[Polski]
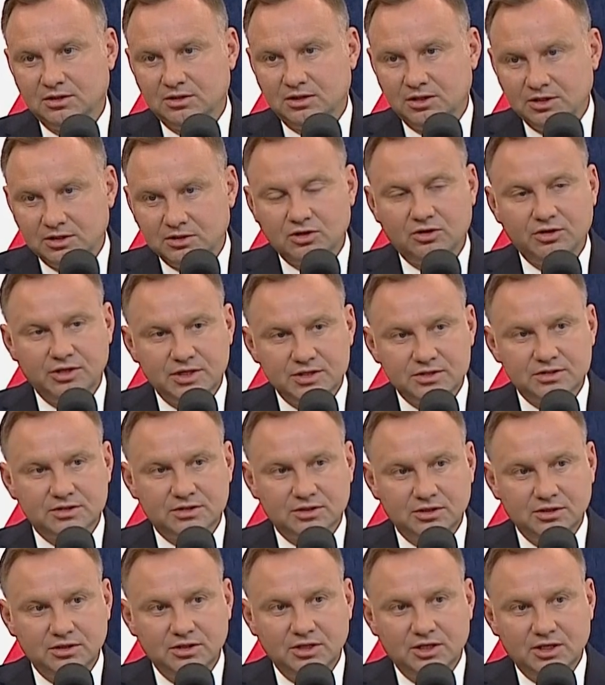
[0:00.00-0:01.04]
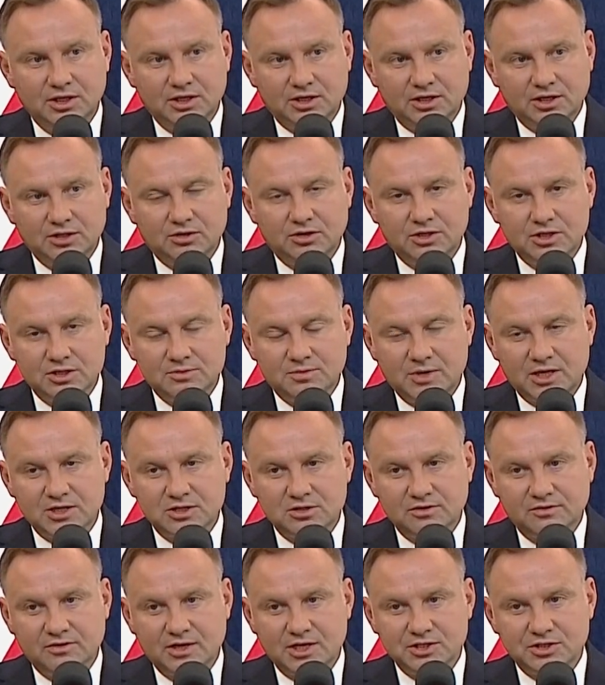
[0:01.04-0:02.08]
I to, jest, i, I to jest
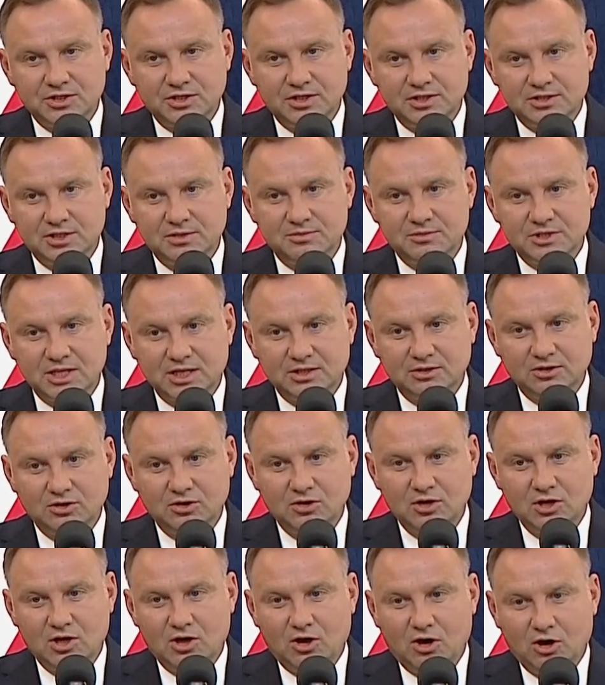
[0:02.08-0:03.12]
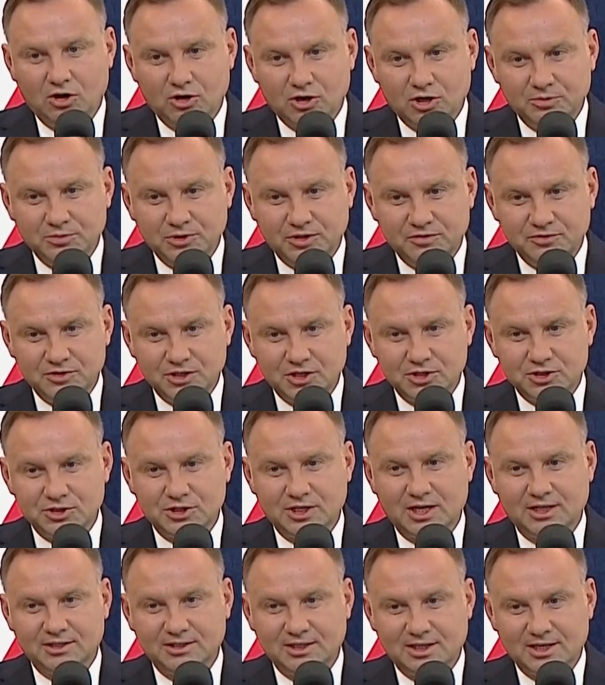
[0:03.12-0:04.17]
bardzo ważne, jestem za to ogromnie
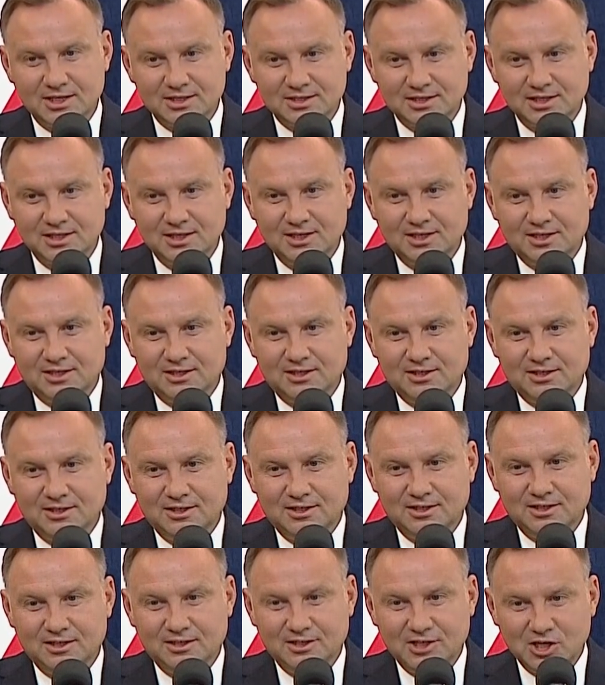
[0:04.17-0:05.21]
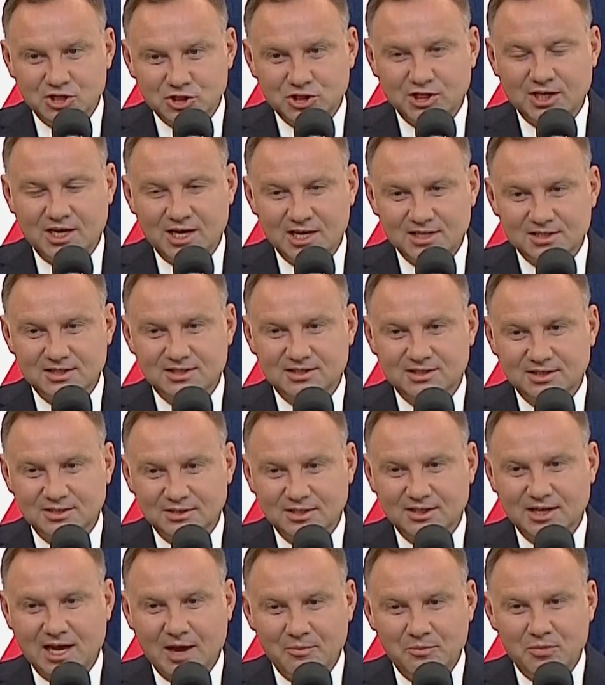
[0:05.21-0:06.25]
wdzięczny. A teraz e, jeszcze raz
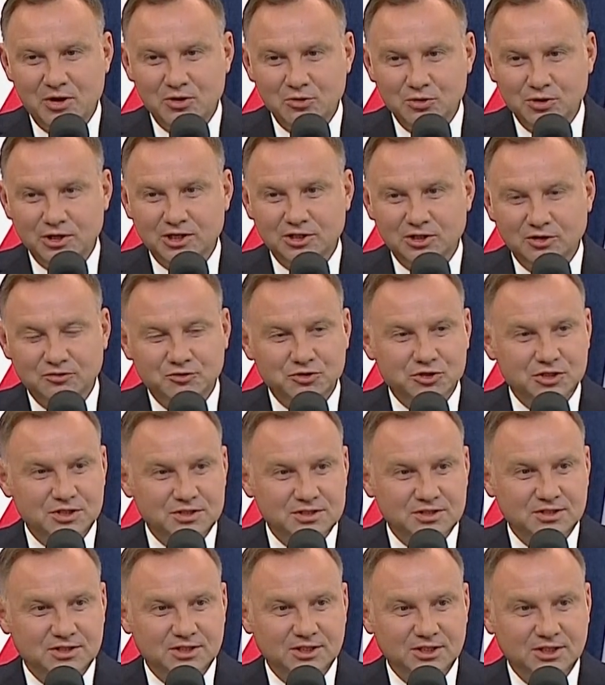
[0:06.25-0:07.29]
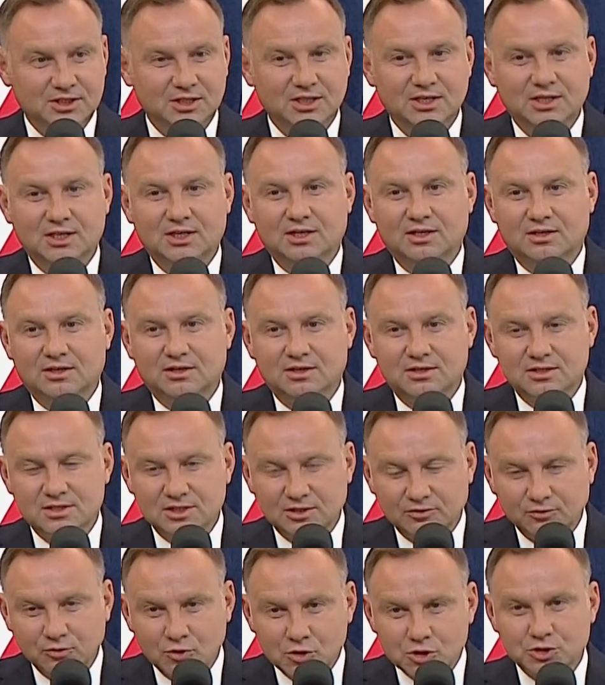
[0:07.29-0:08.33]
e, apeluję do wszystkich, e,
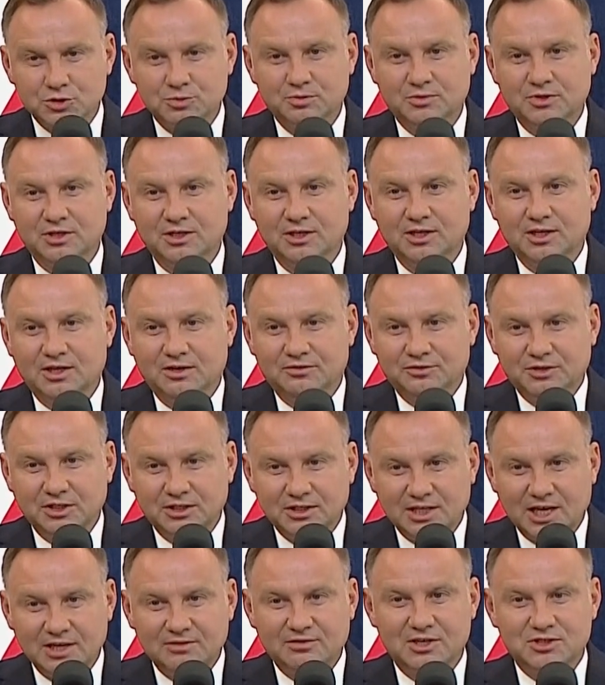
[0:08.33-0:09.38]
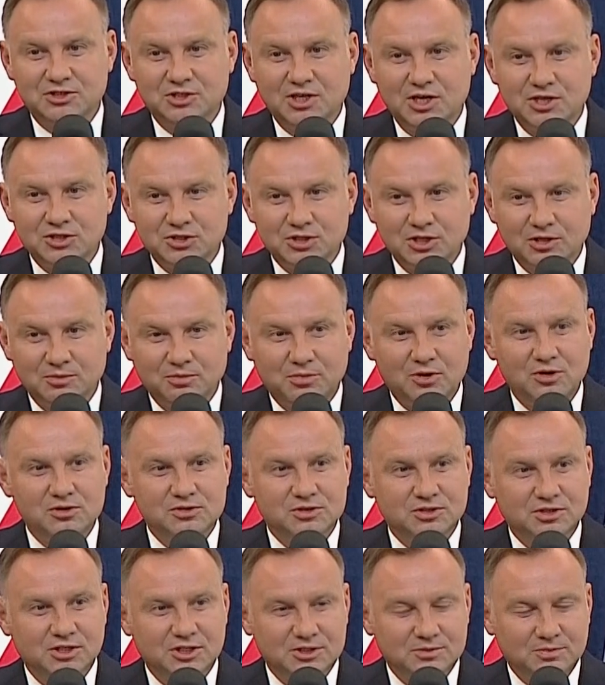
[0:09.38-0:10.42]
stwórzmy w tych najważniejszych
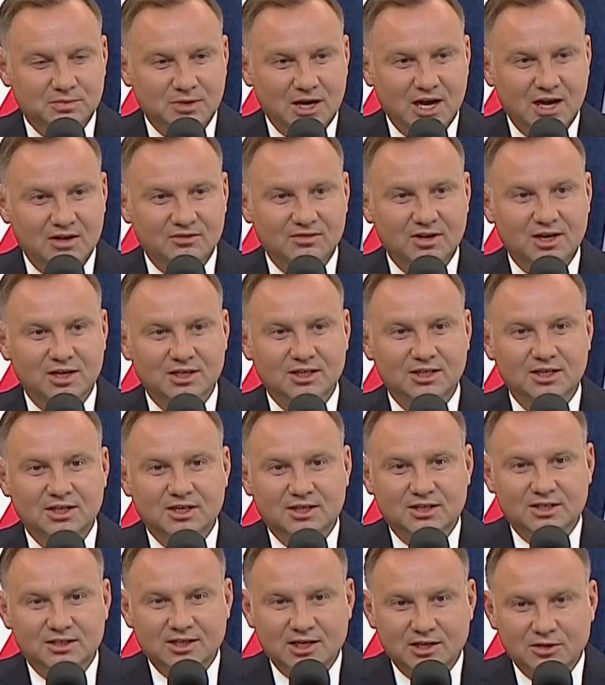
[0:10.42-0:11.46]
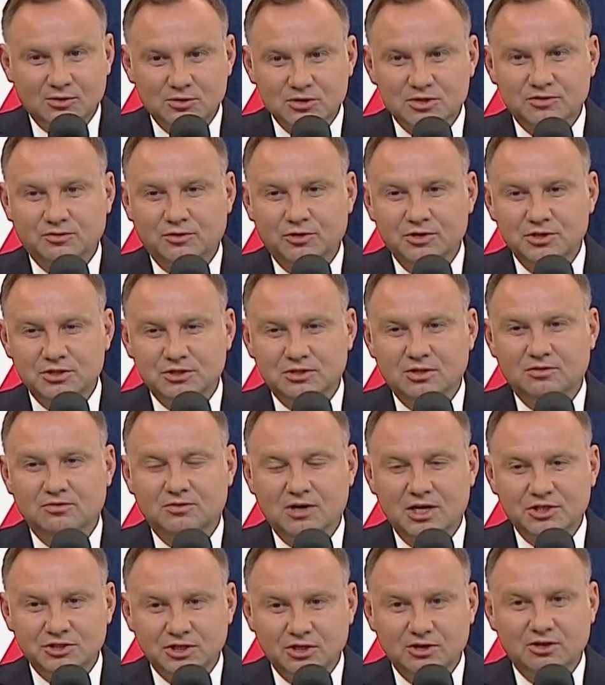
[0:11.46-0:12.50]
polskich sprawach taką swoistą
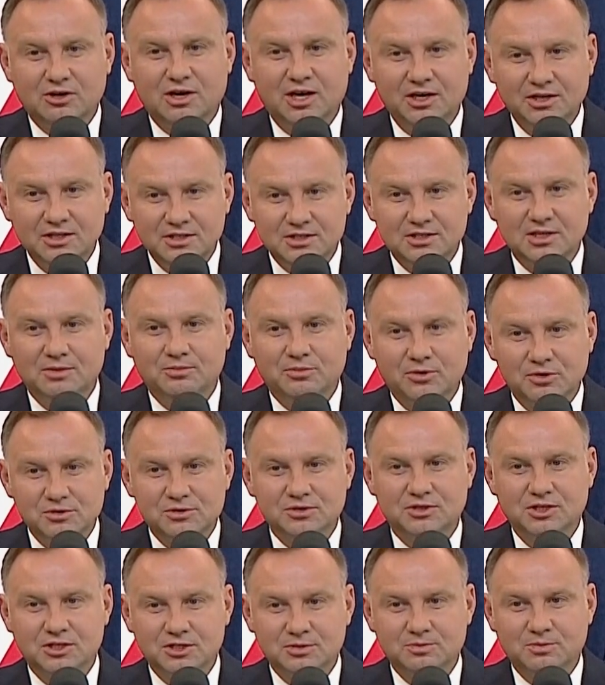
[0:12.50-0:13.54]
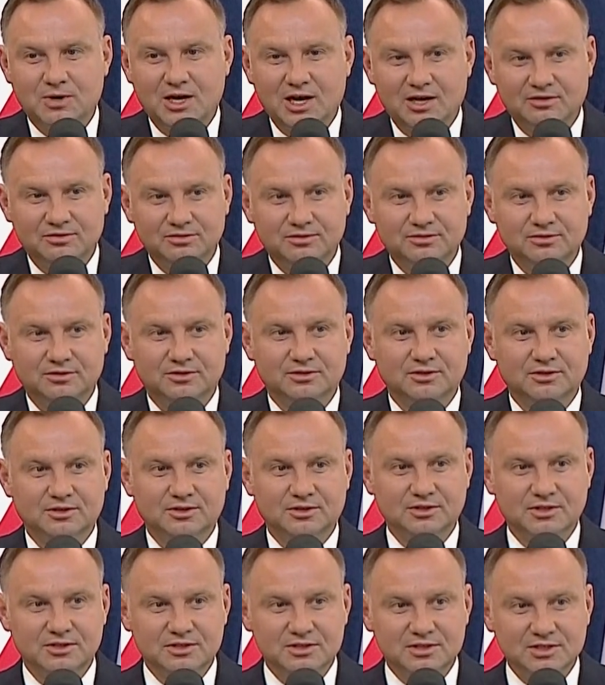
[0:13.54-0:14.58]
właśnie koalicję polskich spraw.
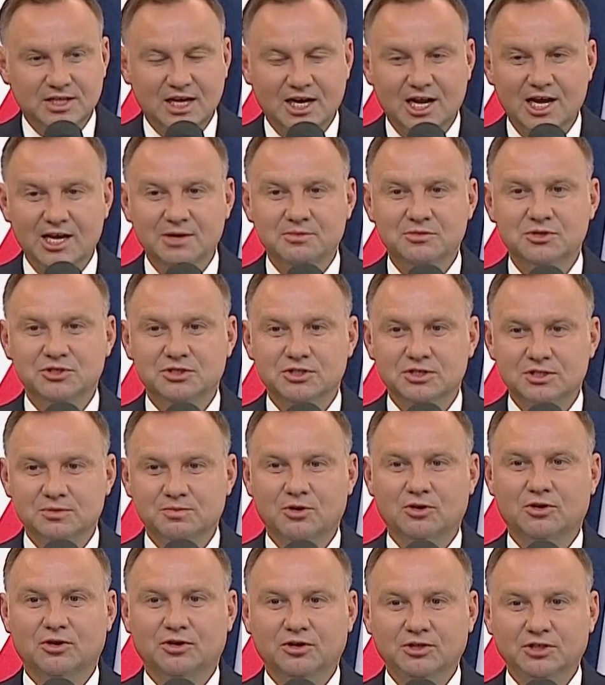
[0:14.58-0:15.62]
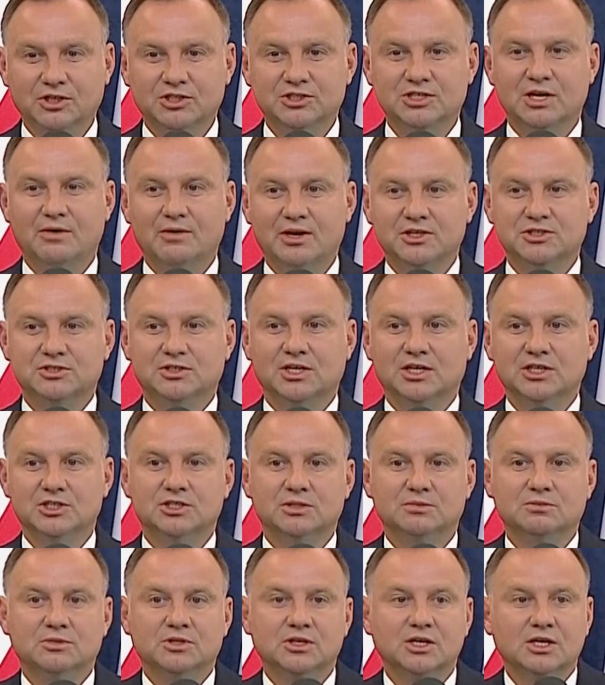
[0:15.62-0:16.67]
Starajmy się spokojnie działać tak,
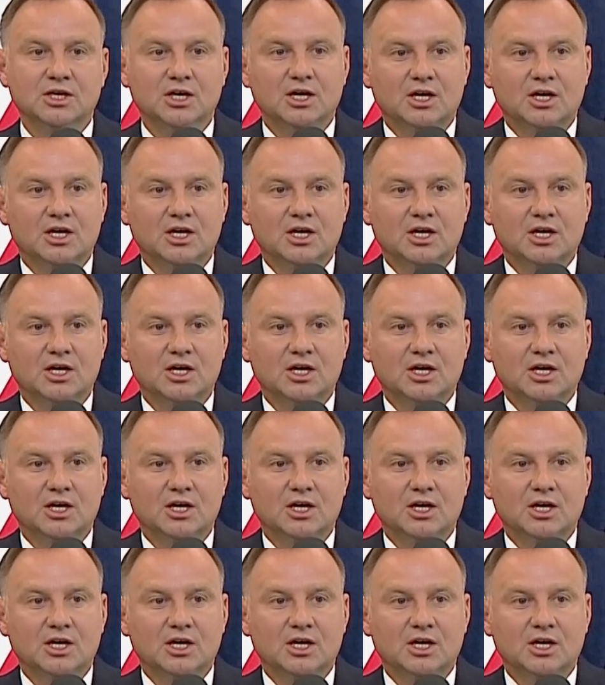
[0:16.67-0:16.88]
żeby